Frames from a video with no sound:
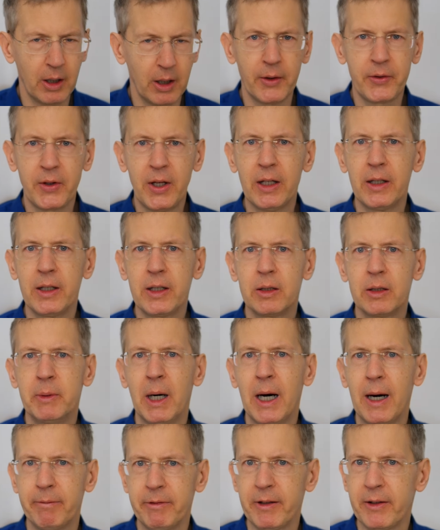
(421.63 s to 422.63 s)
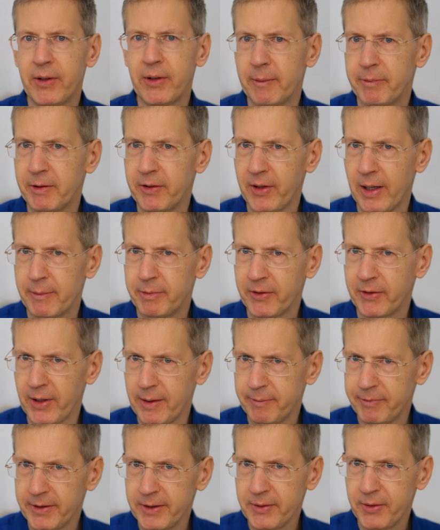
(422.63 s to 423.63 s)
es geht nicht immer abwärts, abwärts, abwärts,
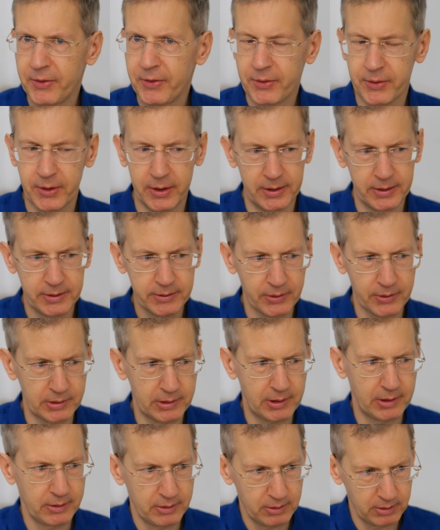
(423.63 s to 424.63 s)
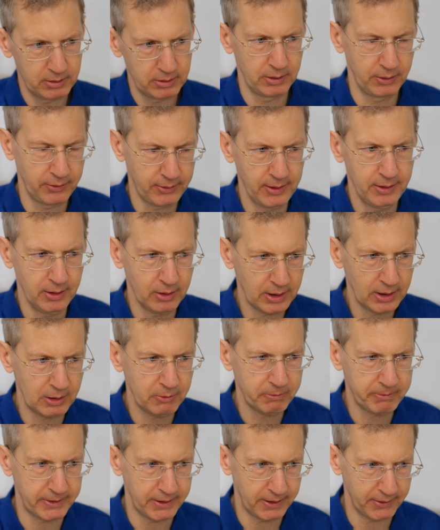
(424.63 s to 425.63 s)
abwärts, ja, sondern es geht auch
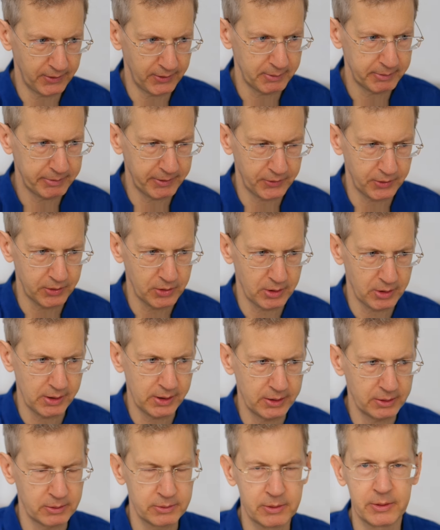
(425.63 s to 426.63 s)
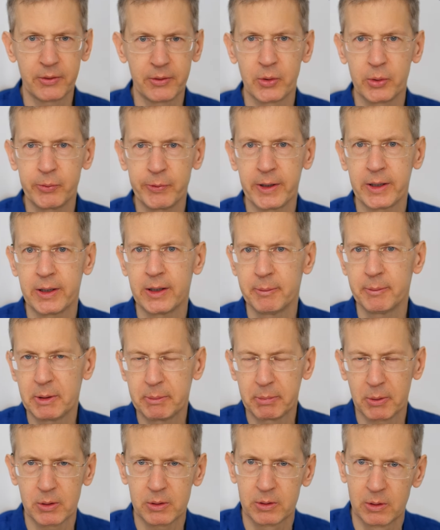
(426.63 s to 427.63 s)
aufwärts, habe ich festgestellt. Und insofern haben
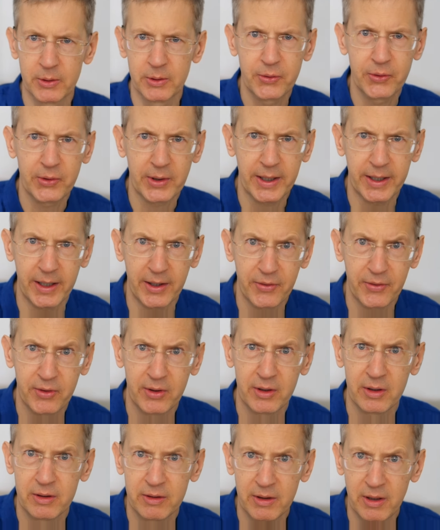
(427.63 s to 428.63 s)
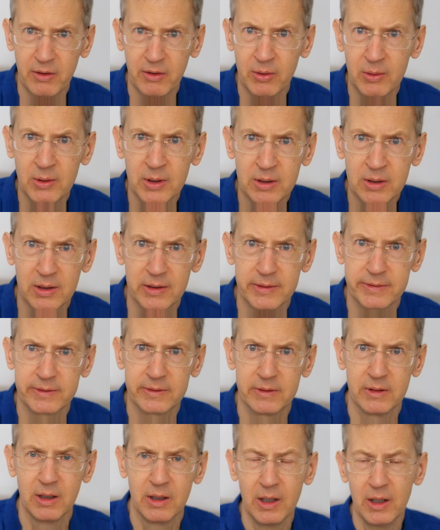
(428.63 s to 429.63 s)
die Prognosen der Ärzte nicht
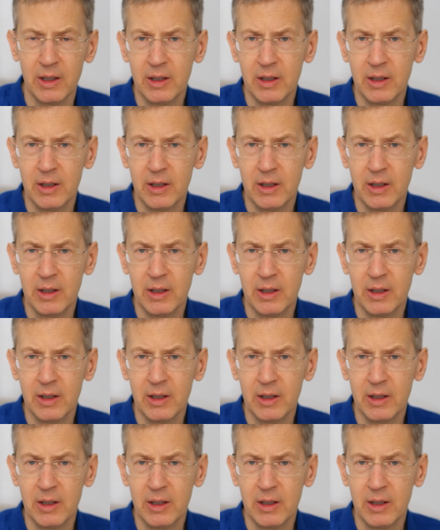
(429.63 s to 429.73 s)
zugetroffen.